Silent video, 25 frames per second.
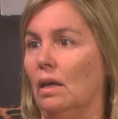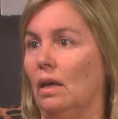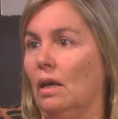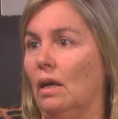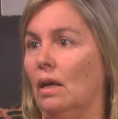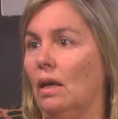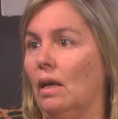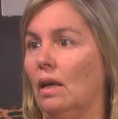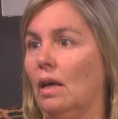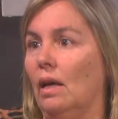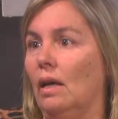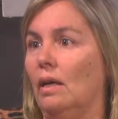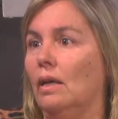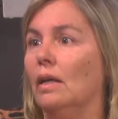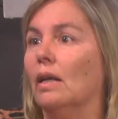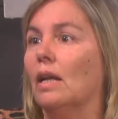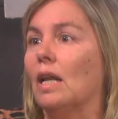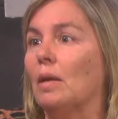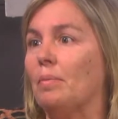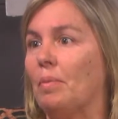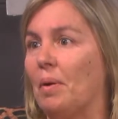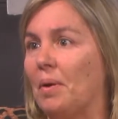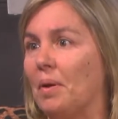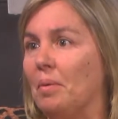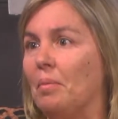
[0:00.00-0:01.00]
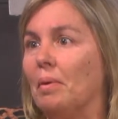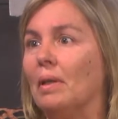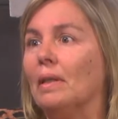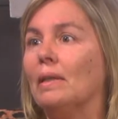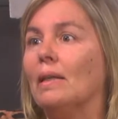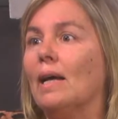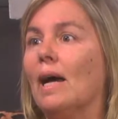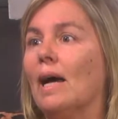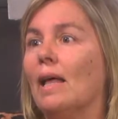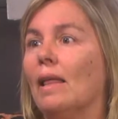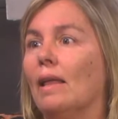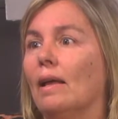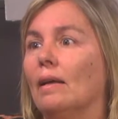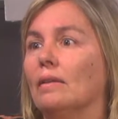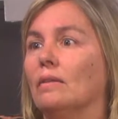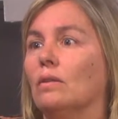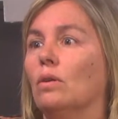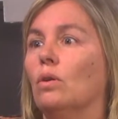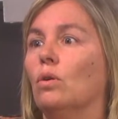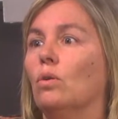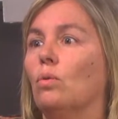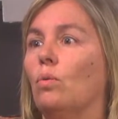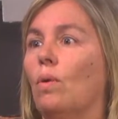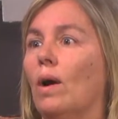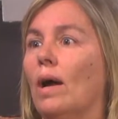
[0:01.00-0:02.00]
Eh, y repavimentadas,
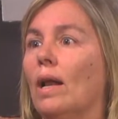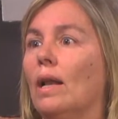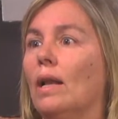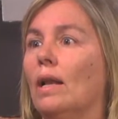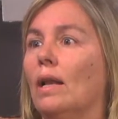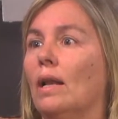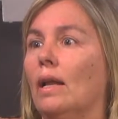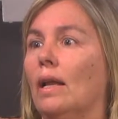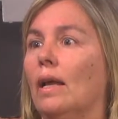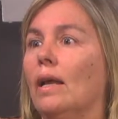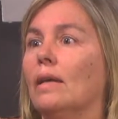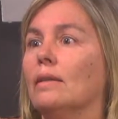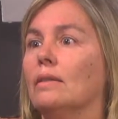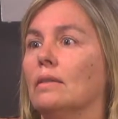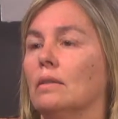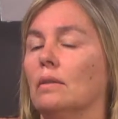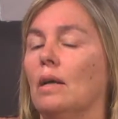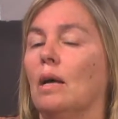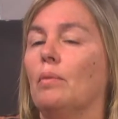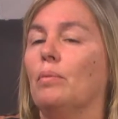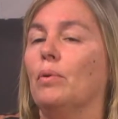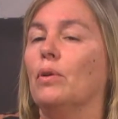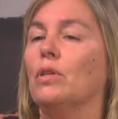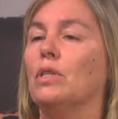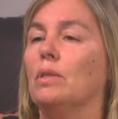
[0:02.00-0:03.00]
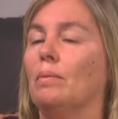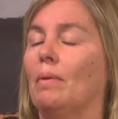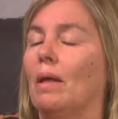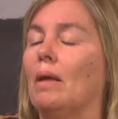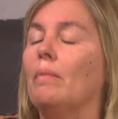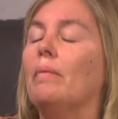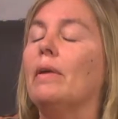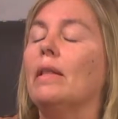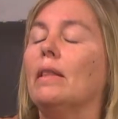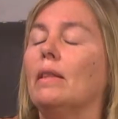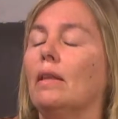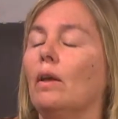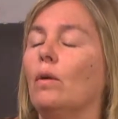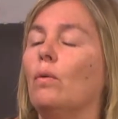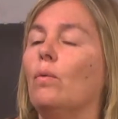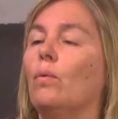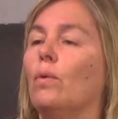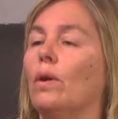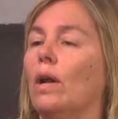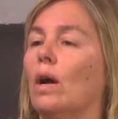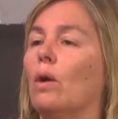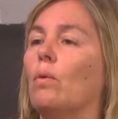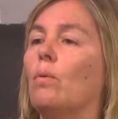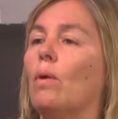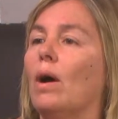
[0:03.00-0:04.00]
lo cual es aproximadamente
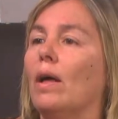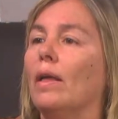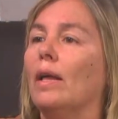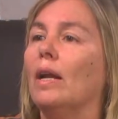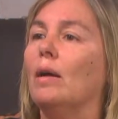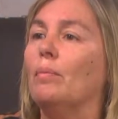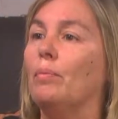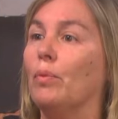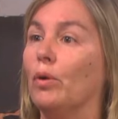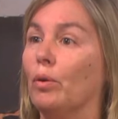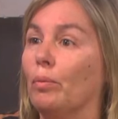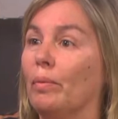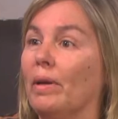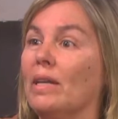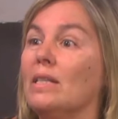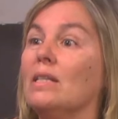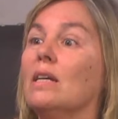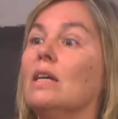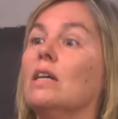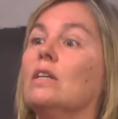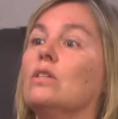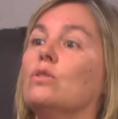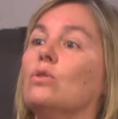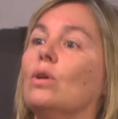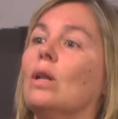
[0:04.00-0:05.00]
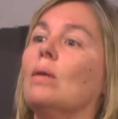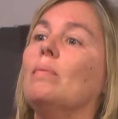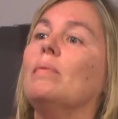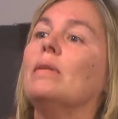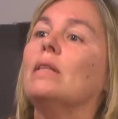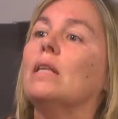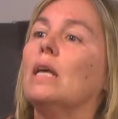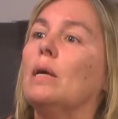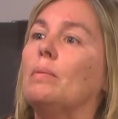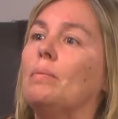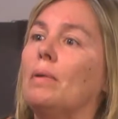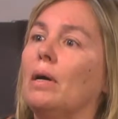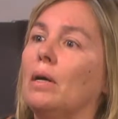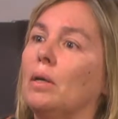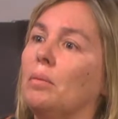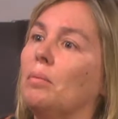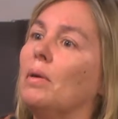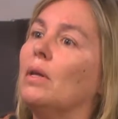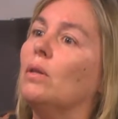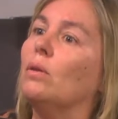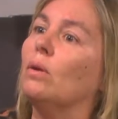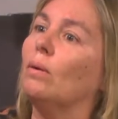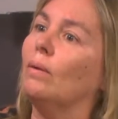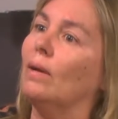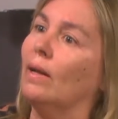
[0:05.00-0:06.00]
una cuadra por mes solamente de
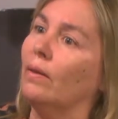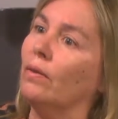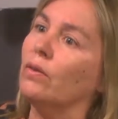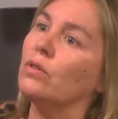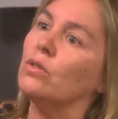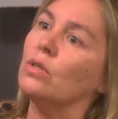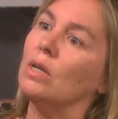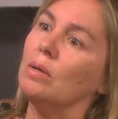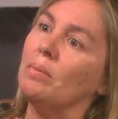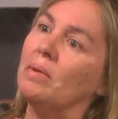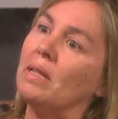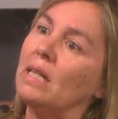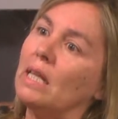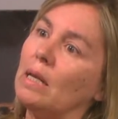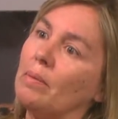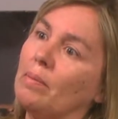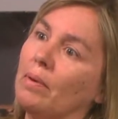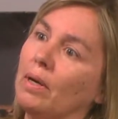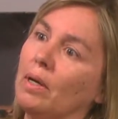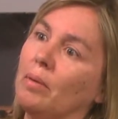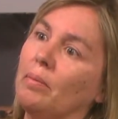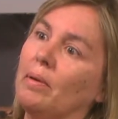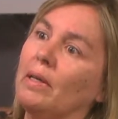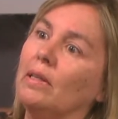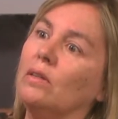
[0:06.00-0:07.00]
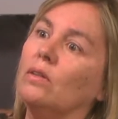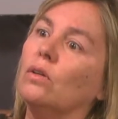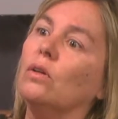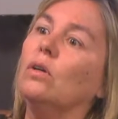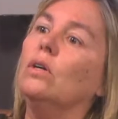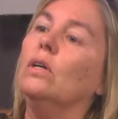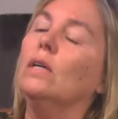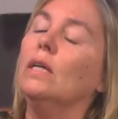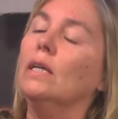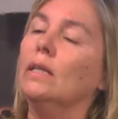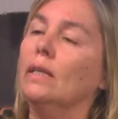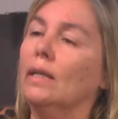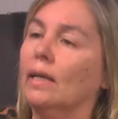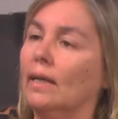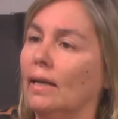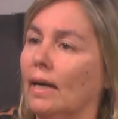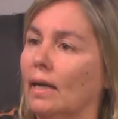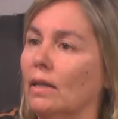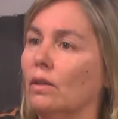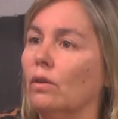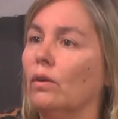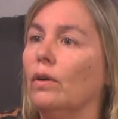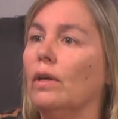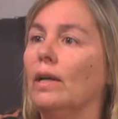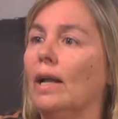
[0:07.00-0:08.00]
pavimento, hablando solamente de pavimento,
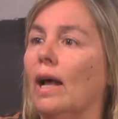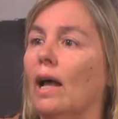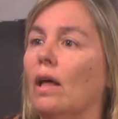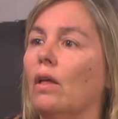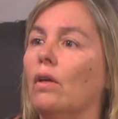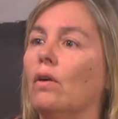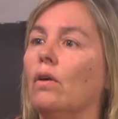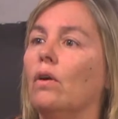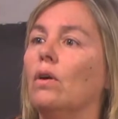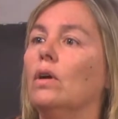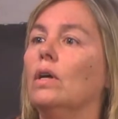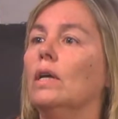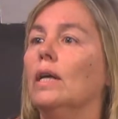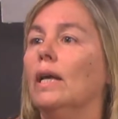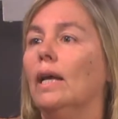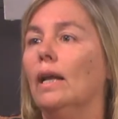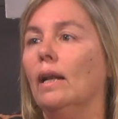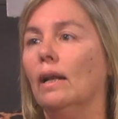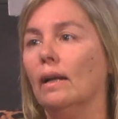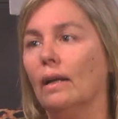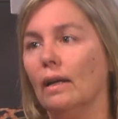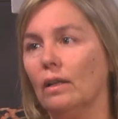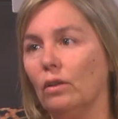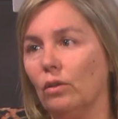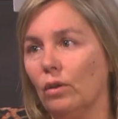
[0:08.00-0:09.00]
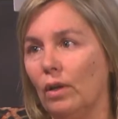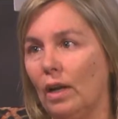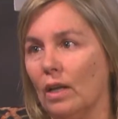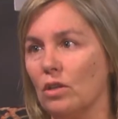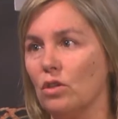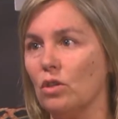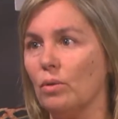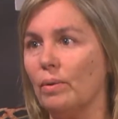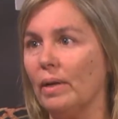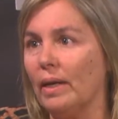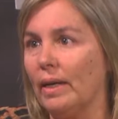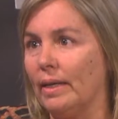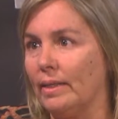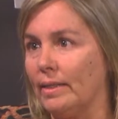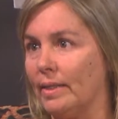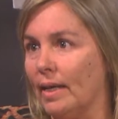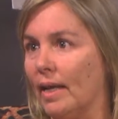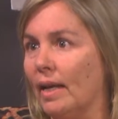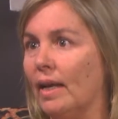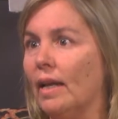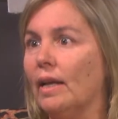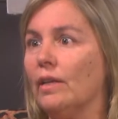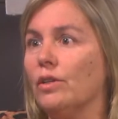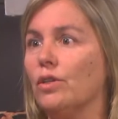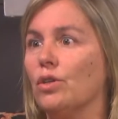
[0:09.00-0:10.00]
dejando de lado el resto de las obras que se
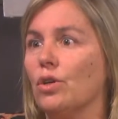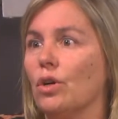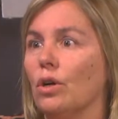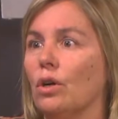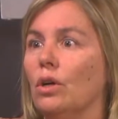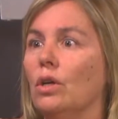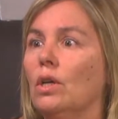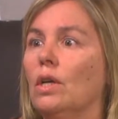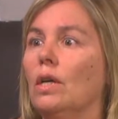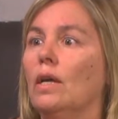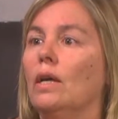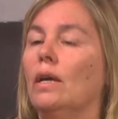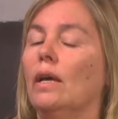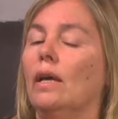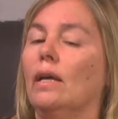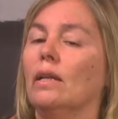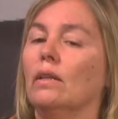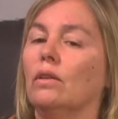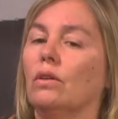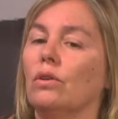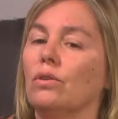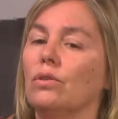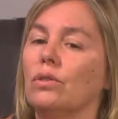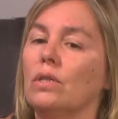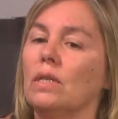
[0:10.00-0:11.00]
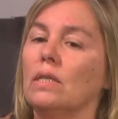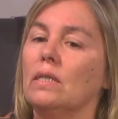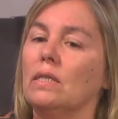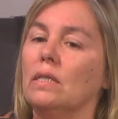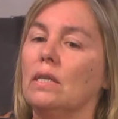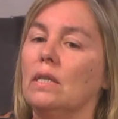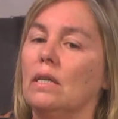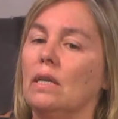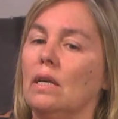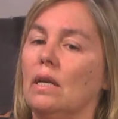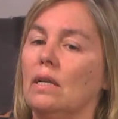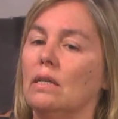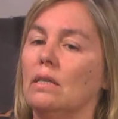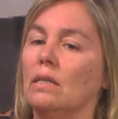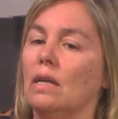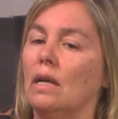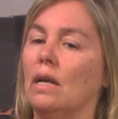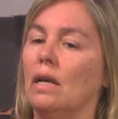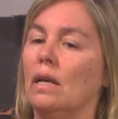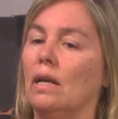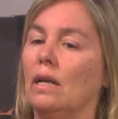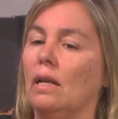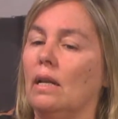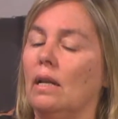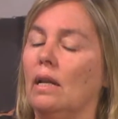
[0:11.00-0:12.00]
han hecho. Entonces sí,
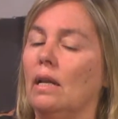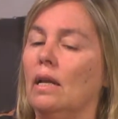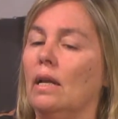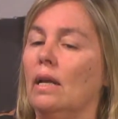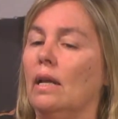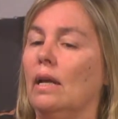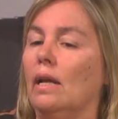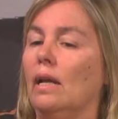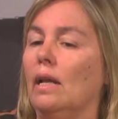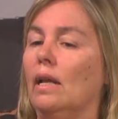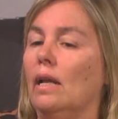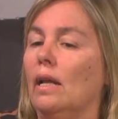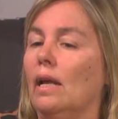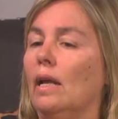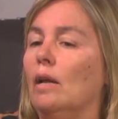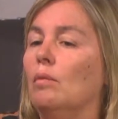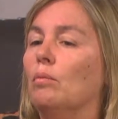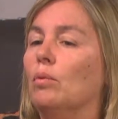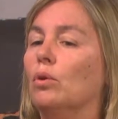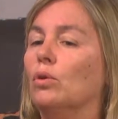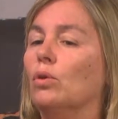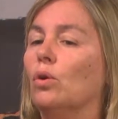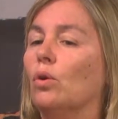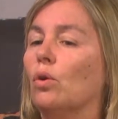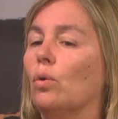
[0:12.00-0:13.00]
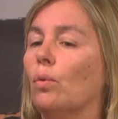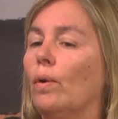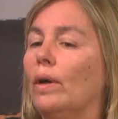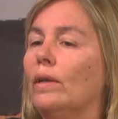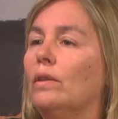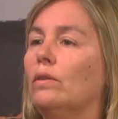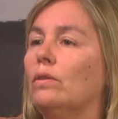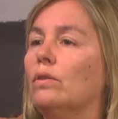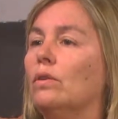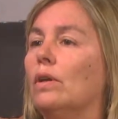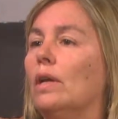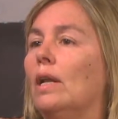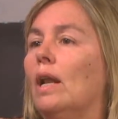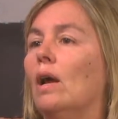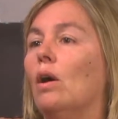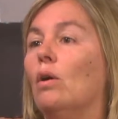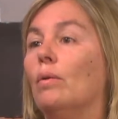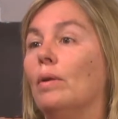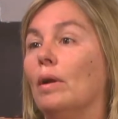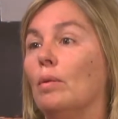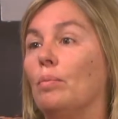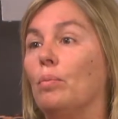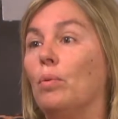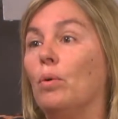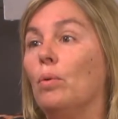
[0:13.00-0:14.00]
esa, el, eh, motor nuestro es la
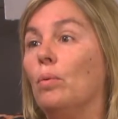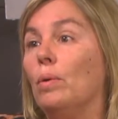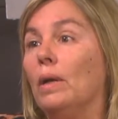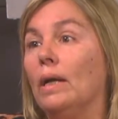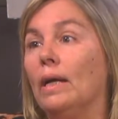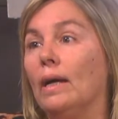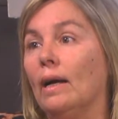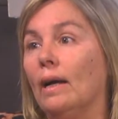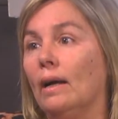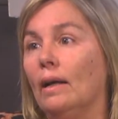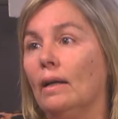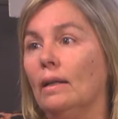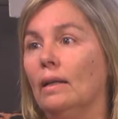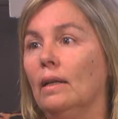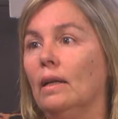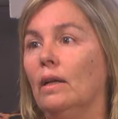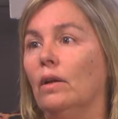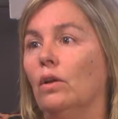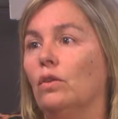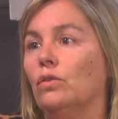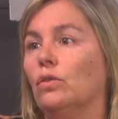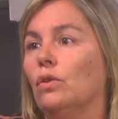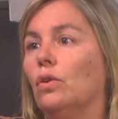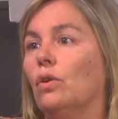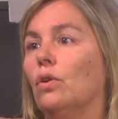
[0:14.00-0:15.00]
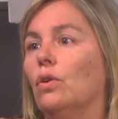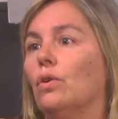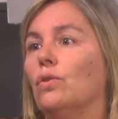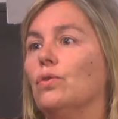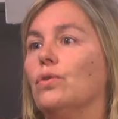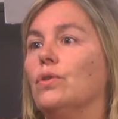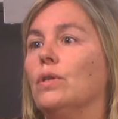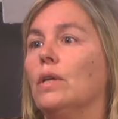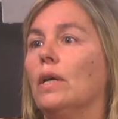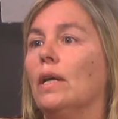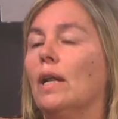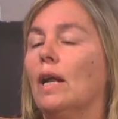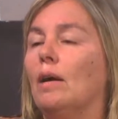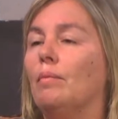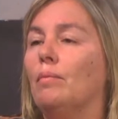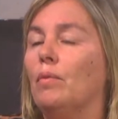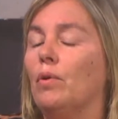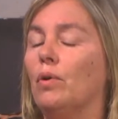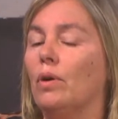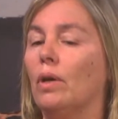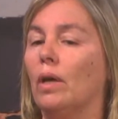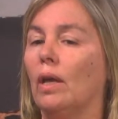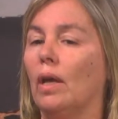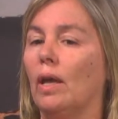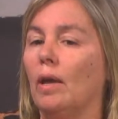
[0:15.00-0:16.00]
obra pública, nosotros
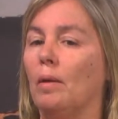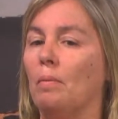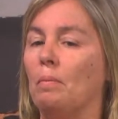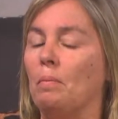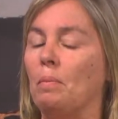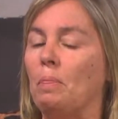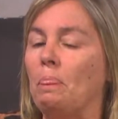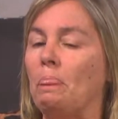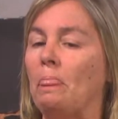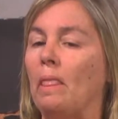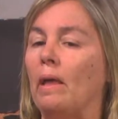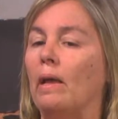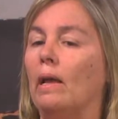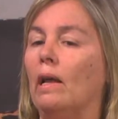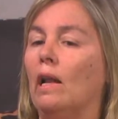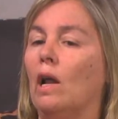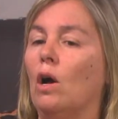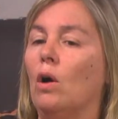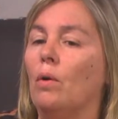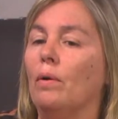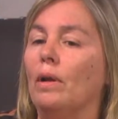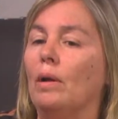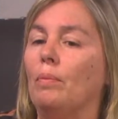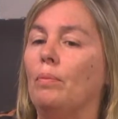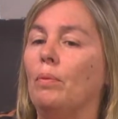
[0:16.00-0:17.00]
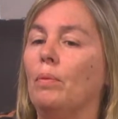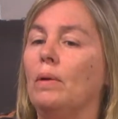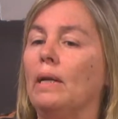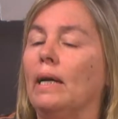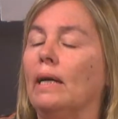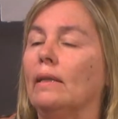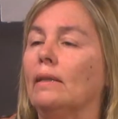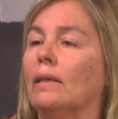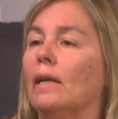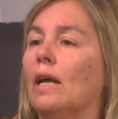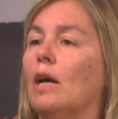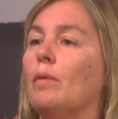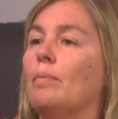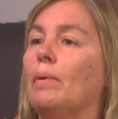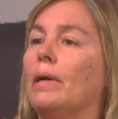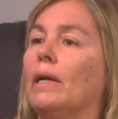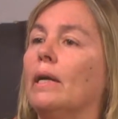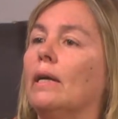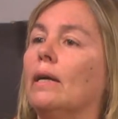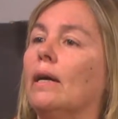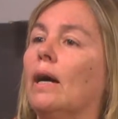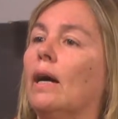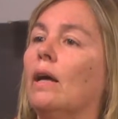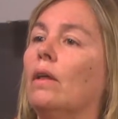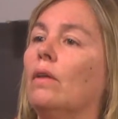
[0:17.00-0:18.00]
consideramos que, la obra pública trae
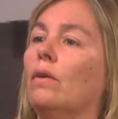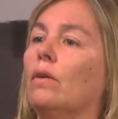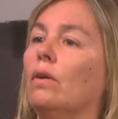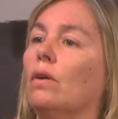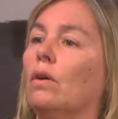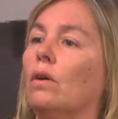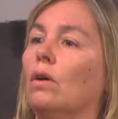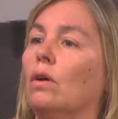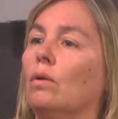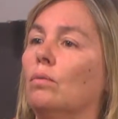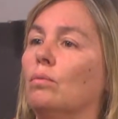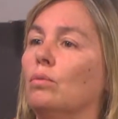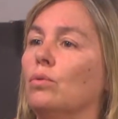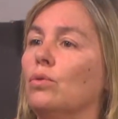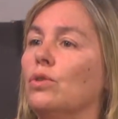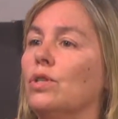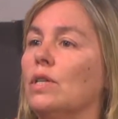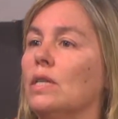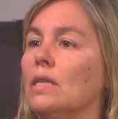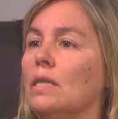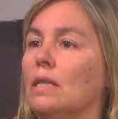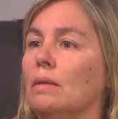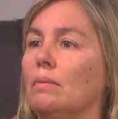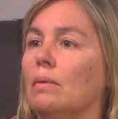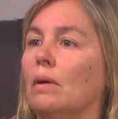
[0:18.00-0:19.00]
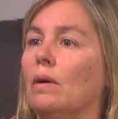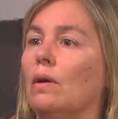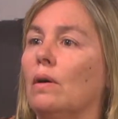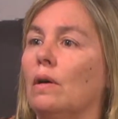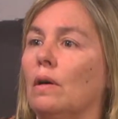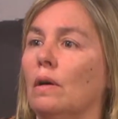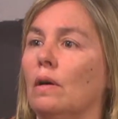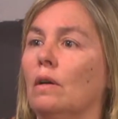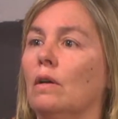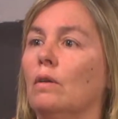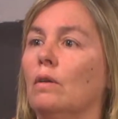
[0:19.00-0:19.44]
aparejado muchísimo,